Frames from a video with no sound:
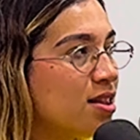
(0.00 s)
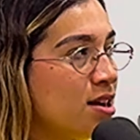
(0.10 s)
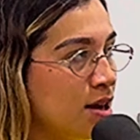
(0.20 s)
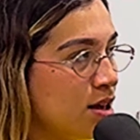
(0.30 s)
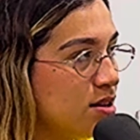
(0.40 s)

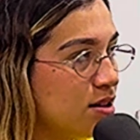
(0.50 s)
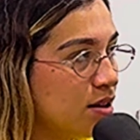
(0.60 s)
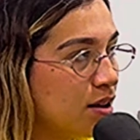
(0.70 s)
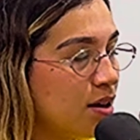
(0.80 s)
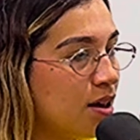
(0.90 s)
niñas
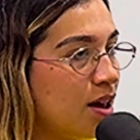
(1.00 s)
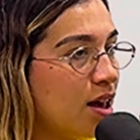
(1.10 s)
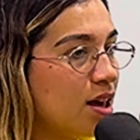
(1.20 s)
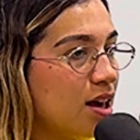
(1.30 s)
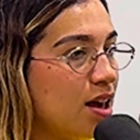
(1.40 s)

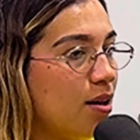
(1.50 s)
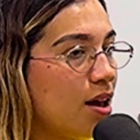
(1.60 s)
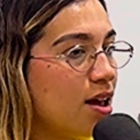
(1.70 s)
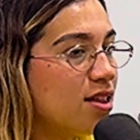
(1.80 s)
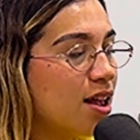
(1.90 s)
y
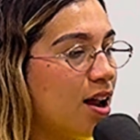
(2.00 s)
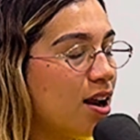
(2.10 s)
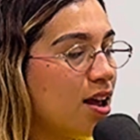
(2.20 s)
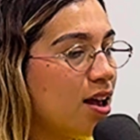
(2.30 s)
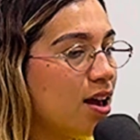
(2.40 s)
estar
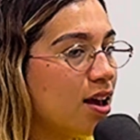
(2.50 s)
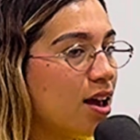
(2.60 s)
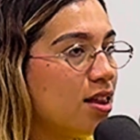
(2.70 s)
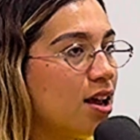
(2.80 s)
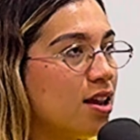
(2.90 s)
eh,
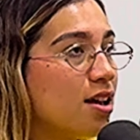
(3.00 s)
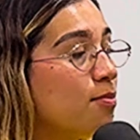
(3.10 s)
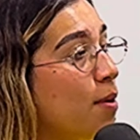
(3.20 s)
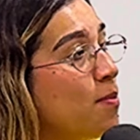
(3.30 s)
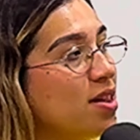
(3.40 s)
que Tigres
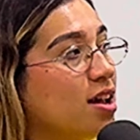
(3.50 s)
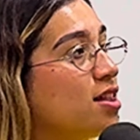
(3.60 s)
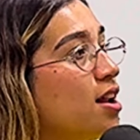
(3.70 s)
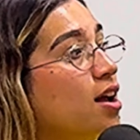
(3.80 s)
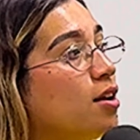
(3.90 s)
empiece a
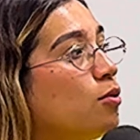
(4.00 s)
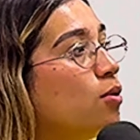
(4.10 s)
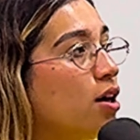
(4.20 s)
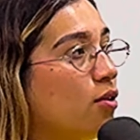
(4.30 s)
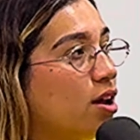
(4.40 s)
extraer
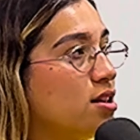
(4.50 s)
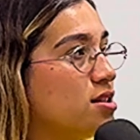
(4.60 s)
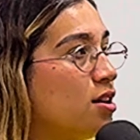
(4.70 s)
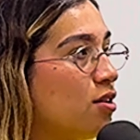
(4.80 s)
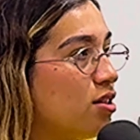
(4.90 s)
jugadoras
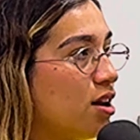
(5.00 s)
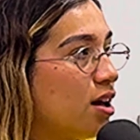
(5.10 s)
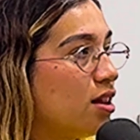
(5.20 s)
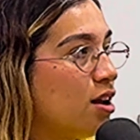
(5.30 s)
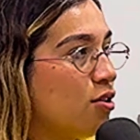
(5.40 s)
de nuestra
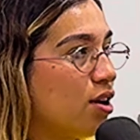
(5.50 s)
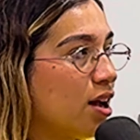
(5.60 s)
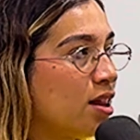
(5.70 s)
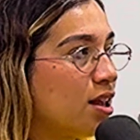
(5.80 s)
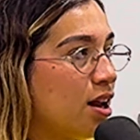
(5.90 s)
de nuestra
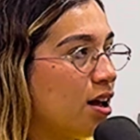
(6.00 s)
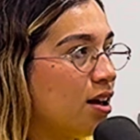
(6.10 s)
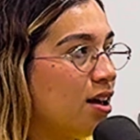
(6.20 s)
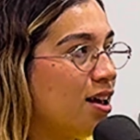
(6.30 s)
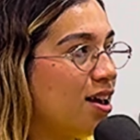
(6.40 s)
cantera
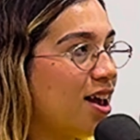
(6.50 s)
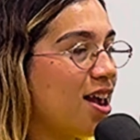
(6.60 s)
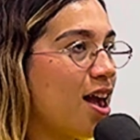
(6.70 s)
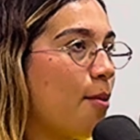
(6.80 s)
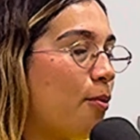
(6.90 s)
que
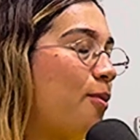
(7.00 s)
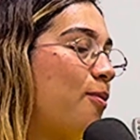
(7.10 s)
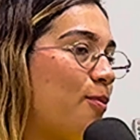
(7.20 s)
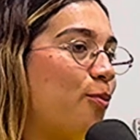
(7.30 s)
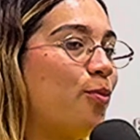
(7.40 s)
ya
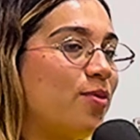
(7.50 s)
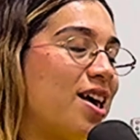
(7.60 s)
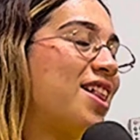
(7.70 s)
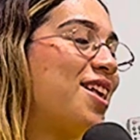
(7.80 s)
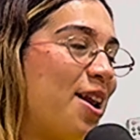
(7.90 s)

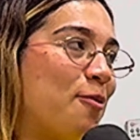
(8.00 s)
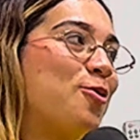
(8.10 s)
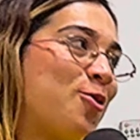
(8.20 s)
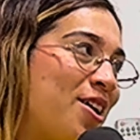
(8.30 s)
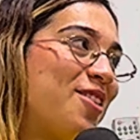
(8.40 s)
ya
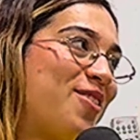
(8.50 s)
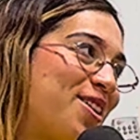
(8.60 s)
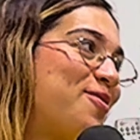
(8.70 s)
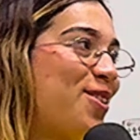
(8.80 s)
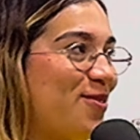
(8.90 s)
tenemos unas
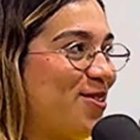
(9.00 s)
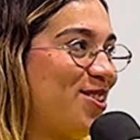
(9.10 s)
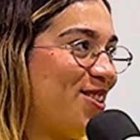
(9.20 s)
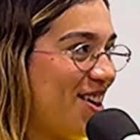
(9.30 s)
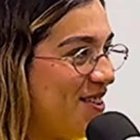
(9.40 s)
verdad pero pues
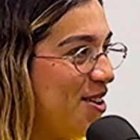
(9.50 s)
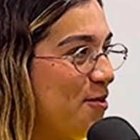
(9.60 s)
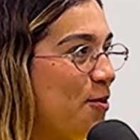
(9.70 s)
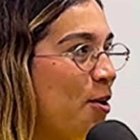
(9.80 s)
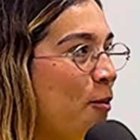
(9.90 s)
todavía
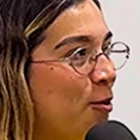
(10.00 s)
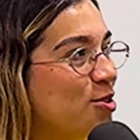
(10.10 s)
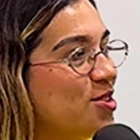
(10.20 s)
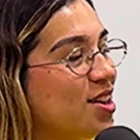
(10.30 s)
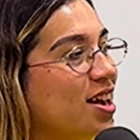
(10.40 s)
no
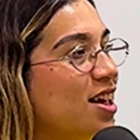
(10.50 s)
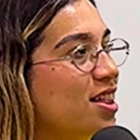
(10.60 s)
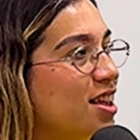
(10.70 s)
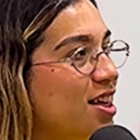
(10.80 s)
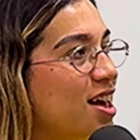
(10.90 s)
podemos
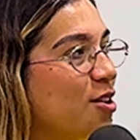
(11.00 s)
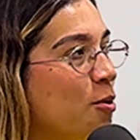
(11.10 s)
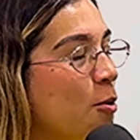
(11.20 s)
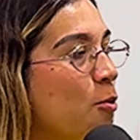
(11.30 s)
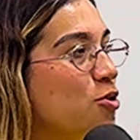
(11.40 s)
este, dar
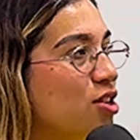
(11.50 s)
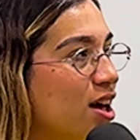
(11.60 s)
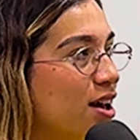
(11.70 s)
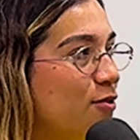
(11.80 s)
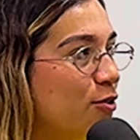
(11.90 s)
como
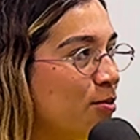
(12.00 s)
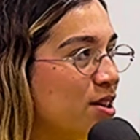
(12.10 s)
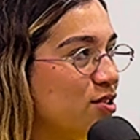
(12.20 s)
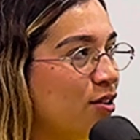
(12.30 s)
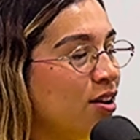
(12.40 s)
mucha
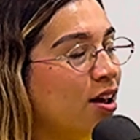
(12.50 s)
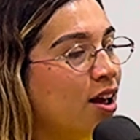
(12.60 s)
información